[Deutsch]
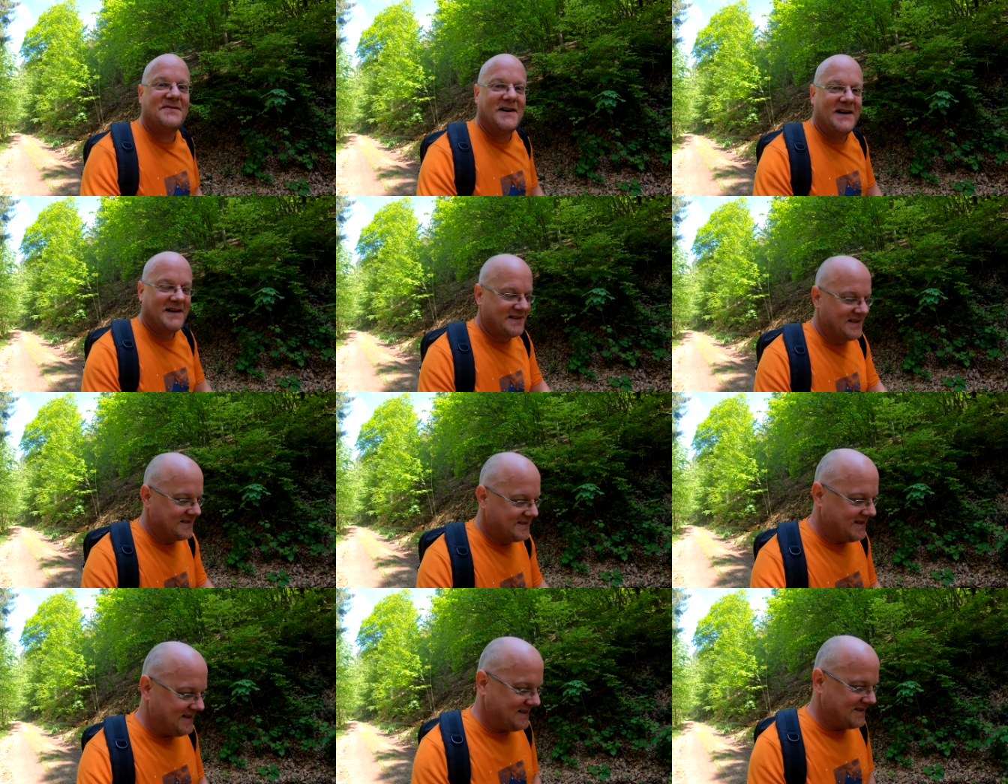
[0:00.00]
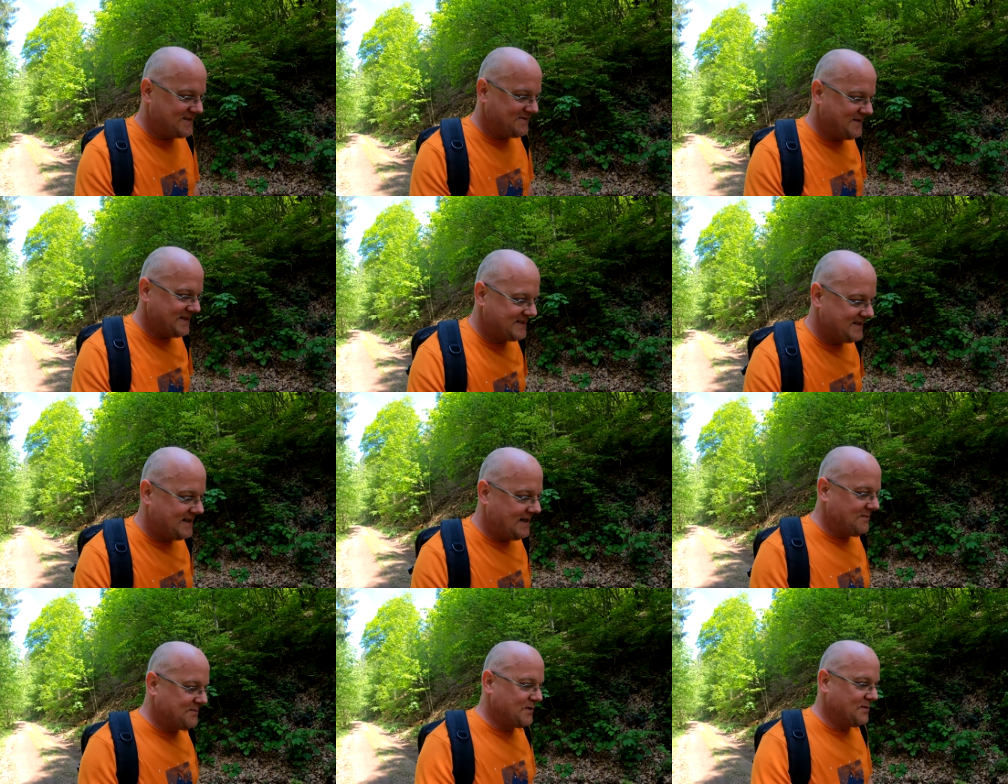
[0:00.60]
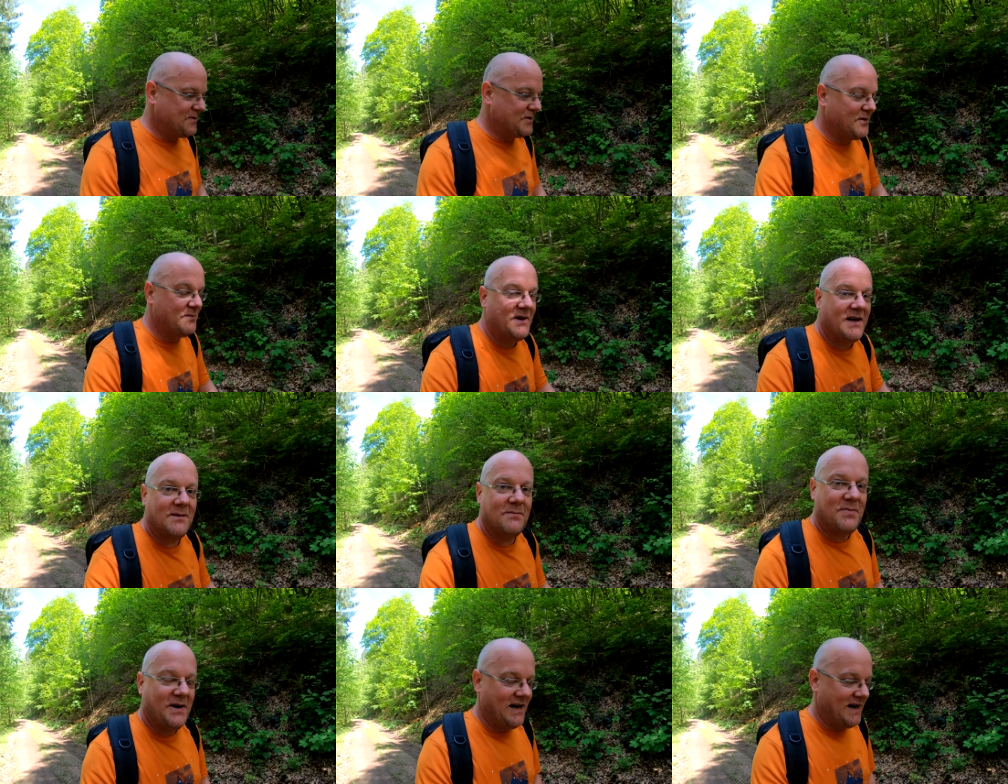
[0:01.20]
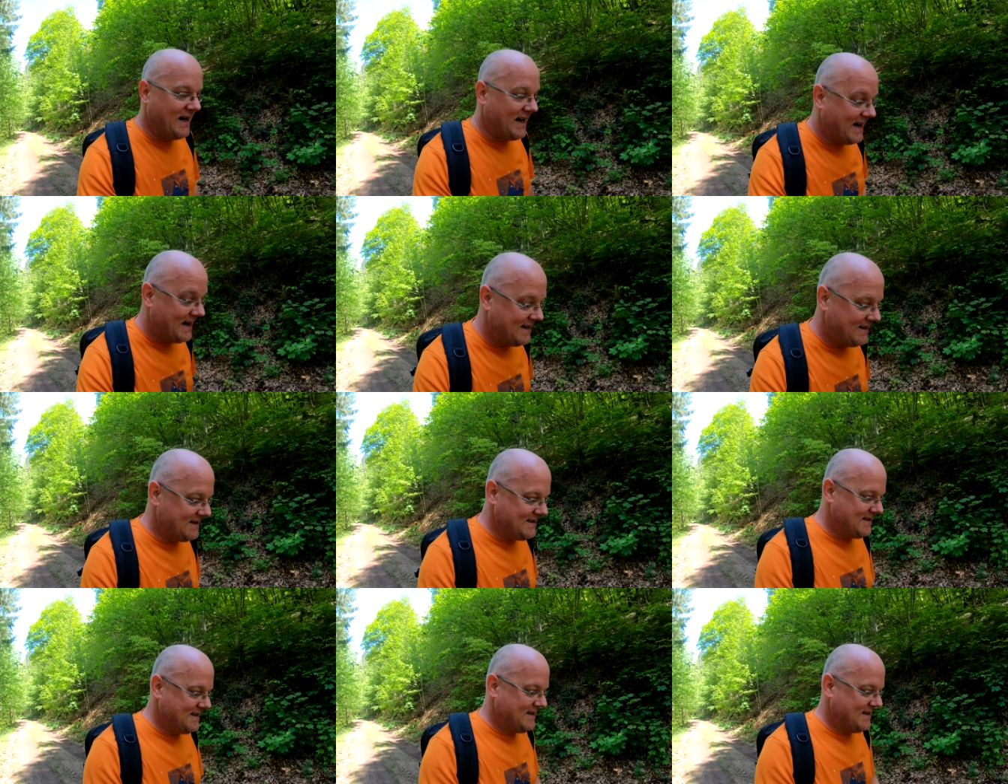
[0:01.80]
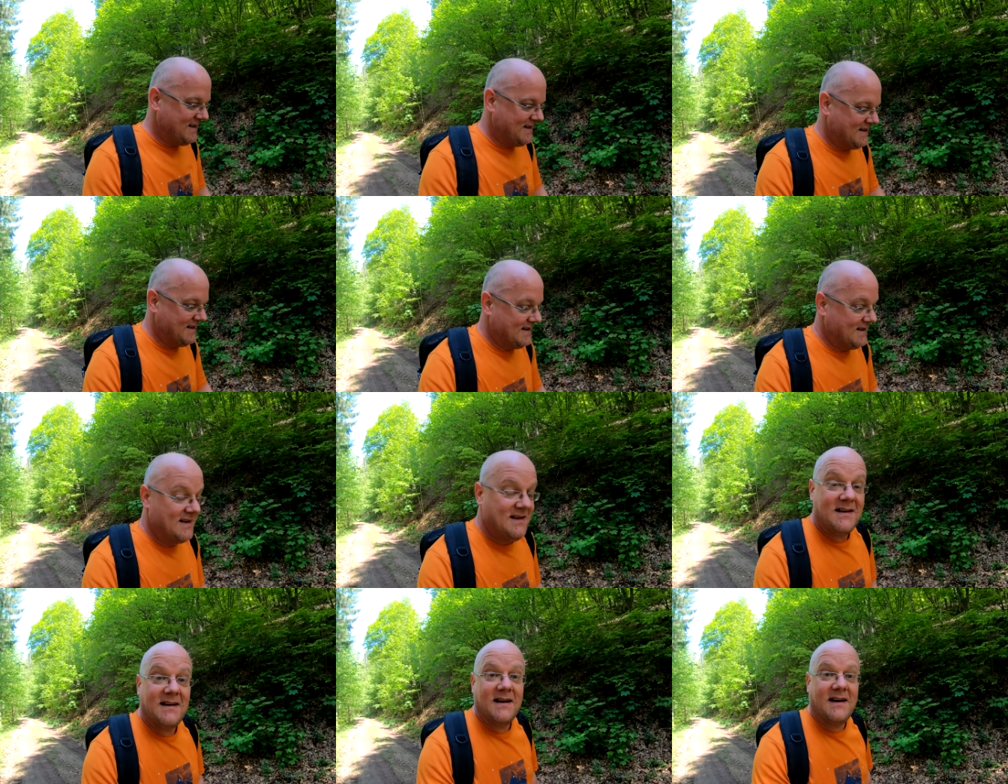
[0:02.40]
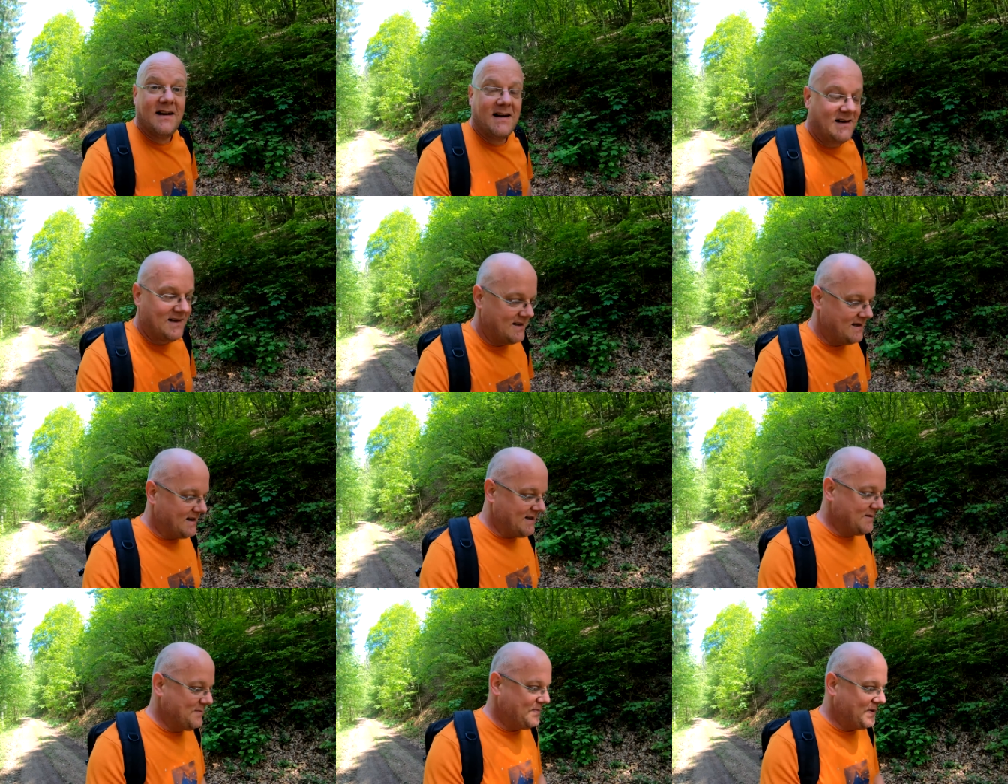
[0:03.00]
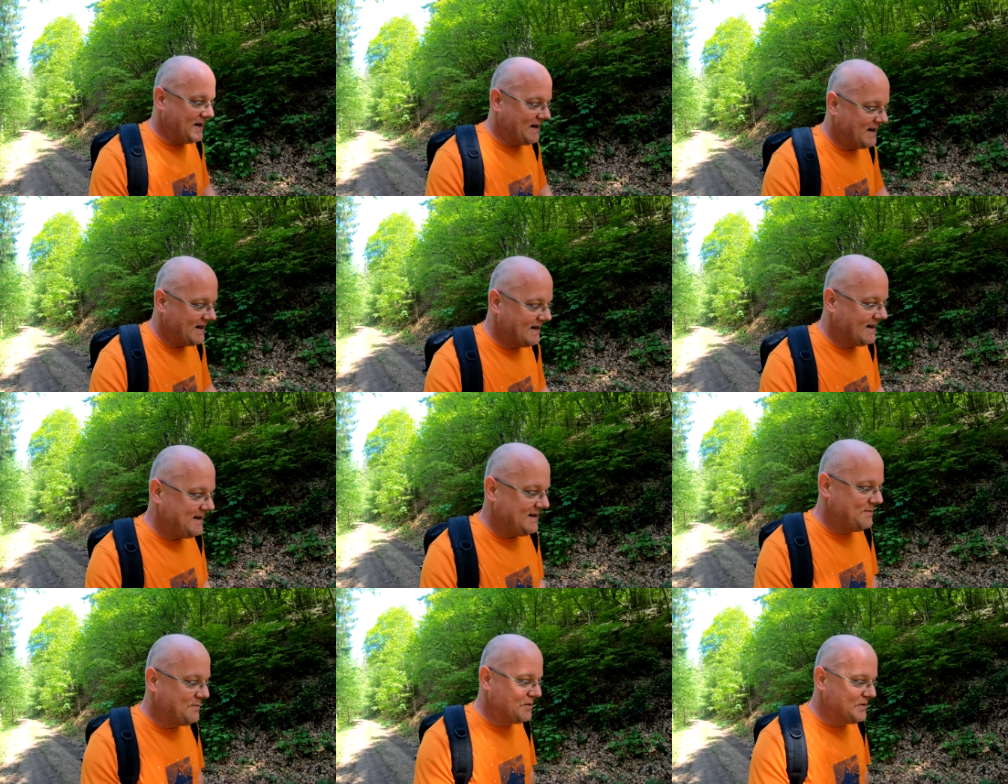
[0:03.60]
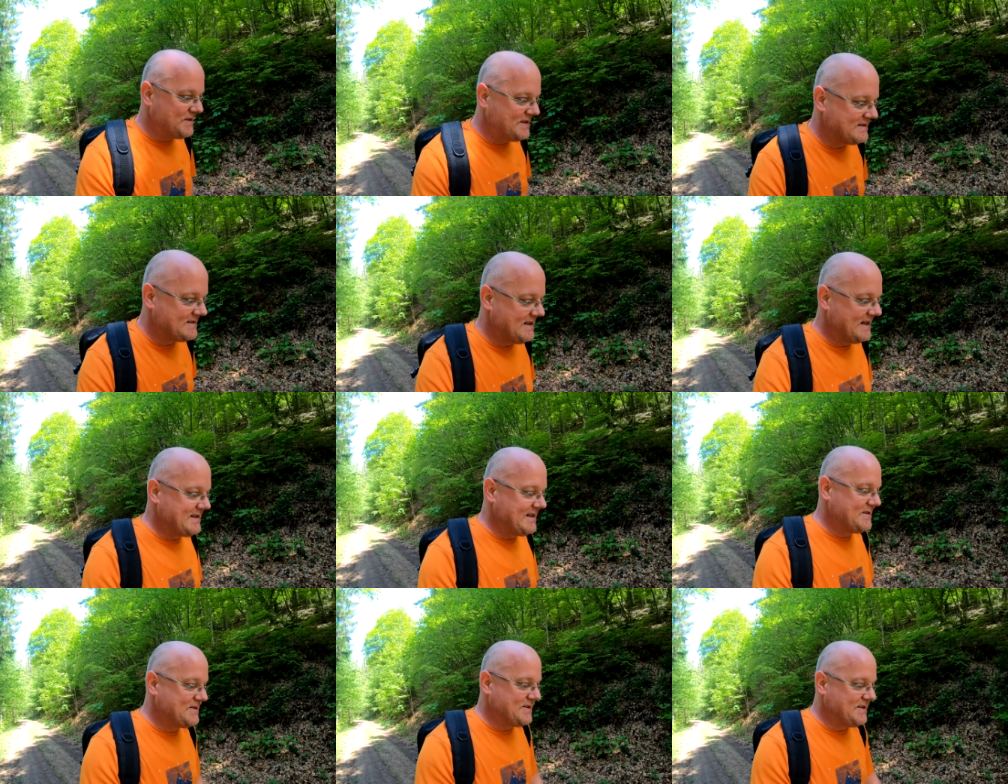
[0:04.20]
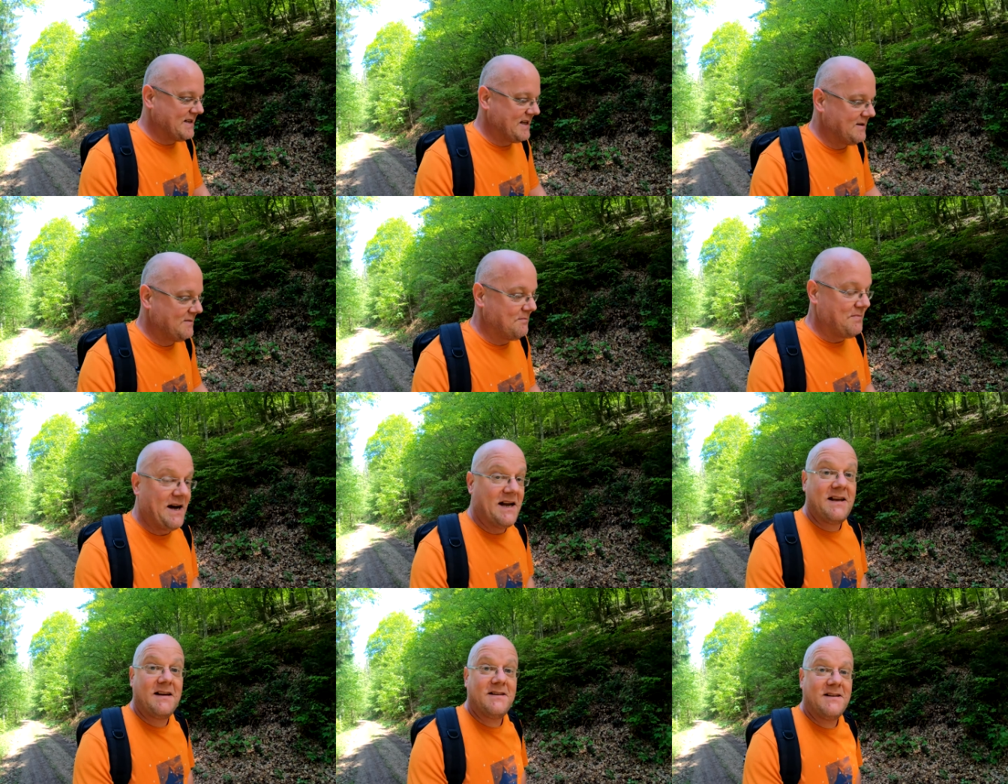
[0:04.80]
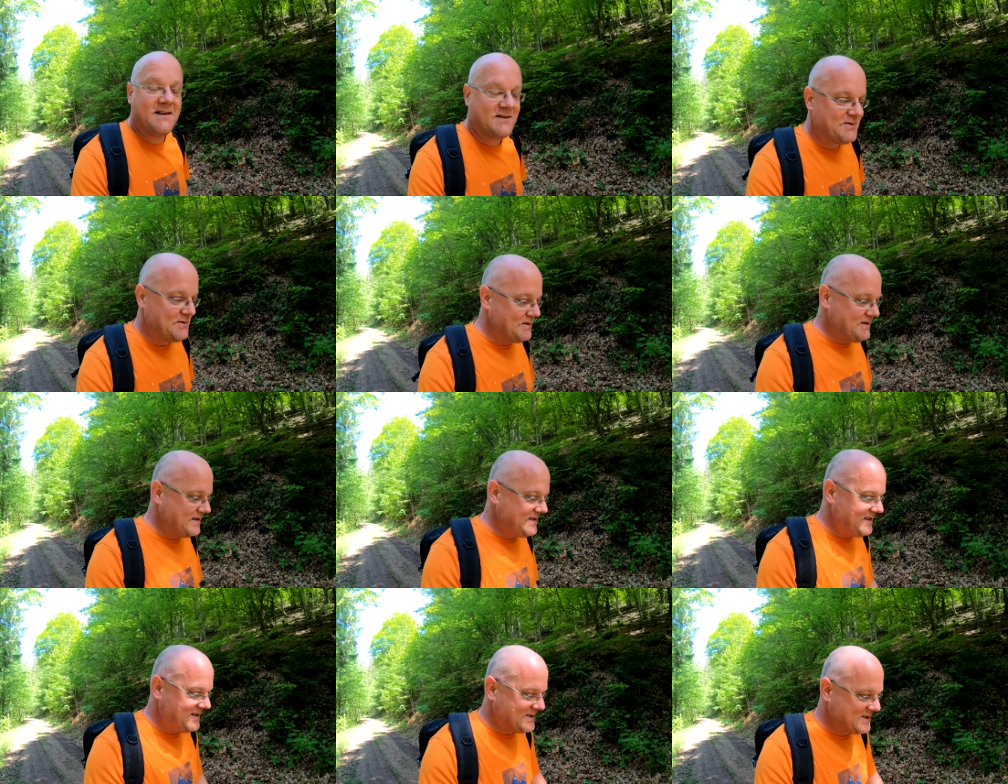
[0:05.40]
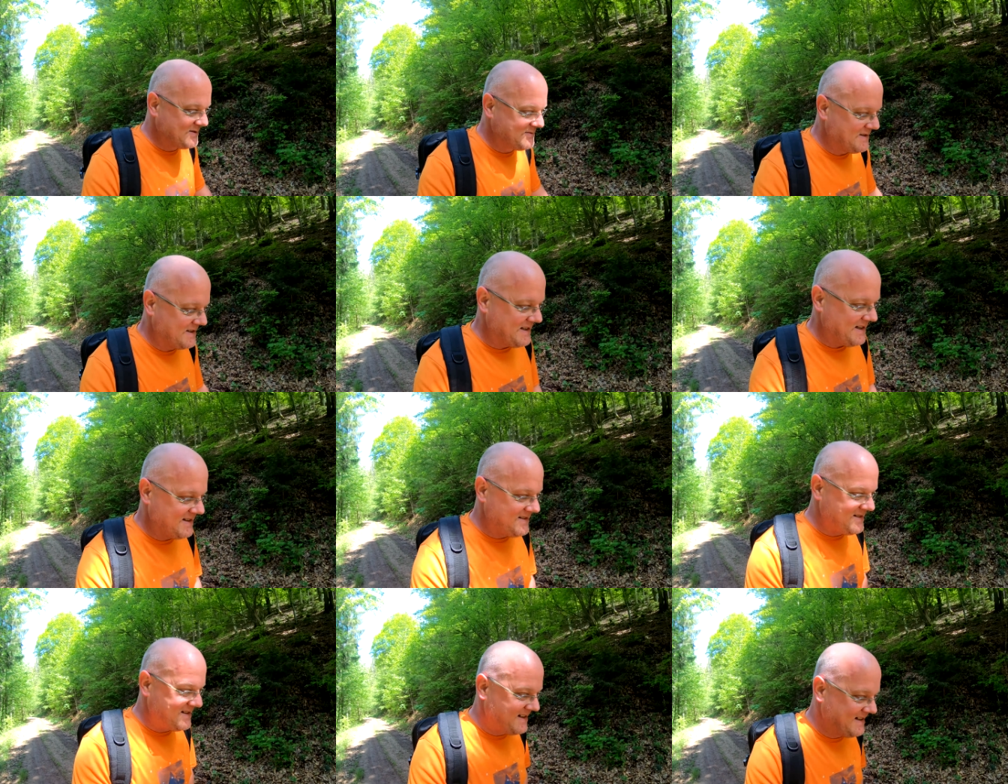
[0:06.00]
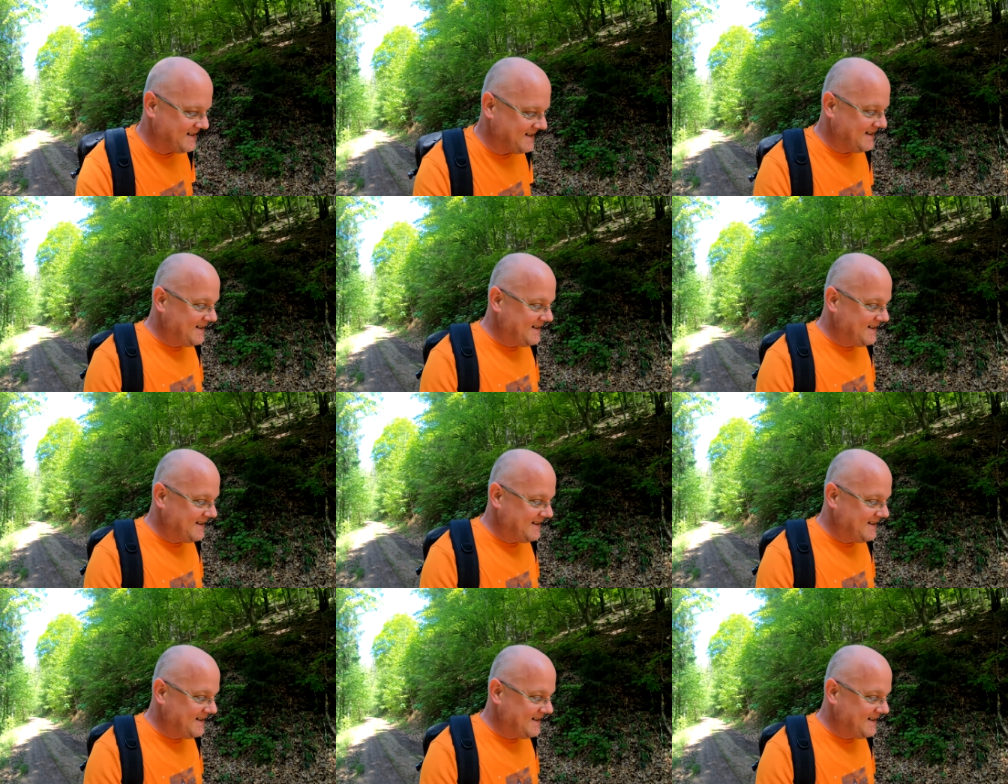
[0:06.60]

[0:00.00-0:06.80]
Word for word: Vatertagswetter habt, um nur mal ein paar, ja, ein paar Bundesländer zu nennen. Bayern natürlich nicht zu vergessen.